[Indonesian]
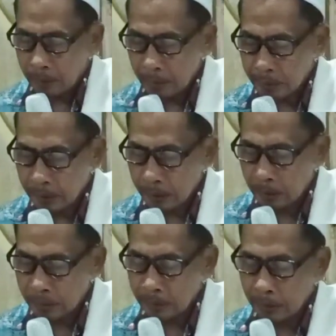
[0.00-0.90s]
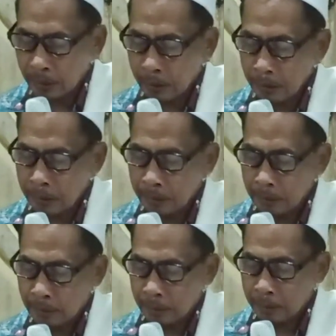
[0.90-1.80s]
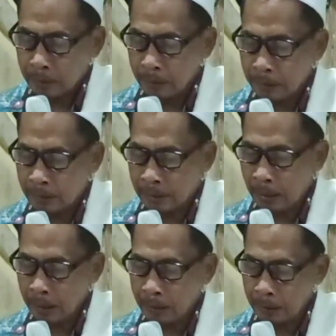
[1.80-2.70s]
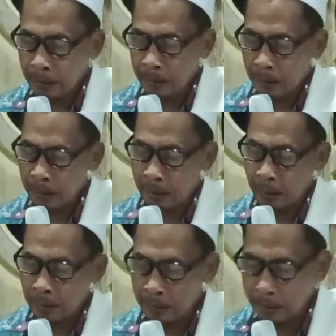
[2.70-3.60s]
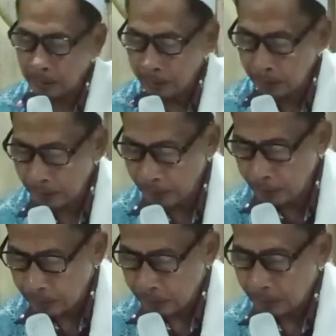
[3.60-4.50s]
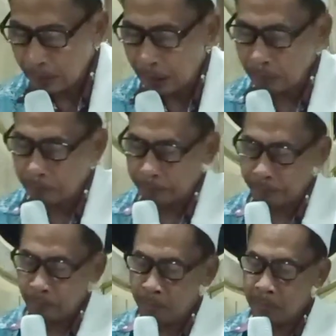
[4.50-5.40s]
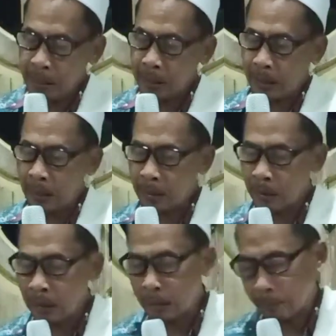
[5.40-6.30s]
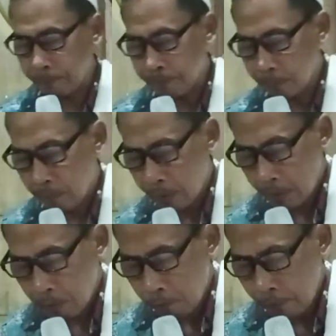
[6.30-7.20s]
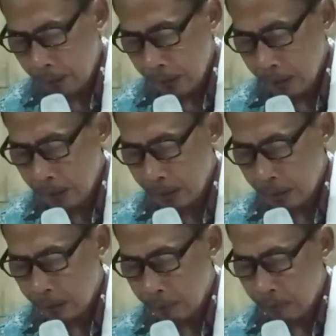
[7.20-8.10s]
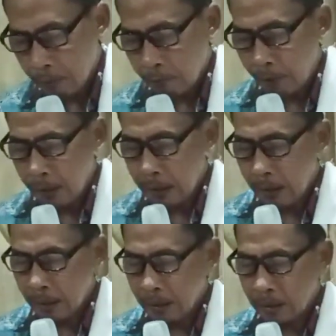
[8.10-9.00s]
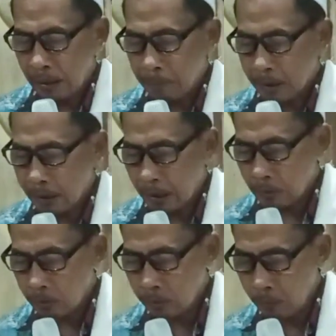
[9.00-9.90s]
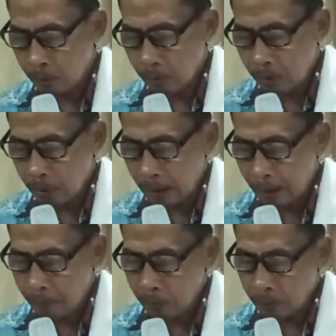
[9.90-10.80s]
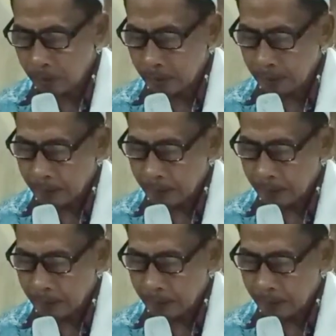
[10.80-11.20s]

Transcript: terus kita sering ngejelek nih harga diri nih ti, tiang mirang nih fa'in fa inik tahu mongko lamun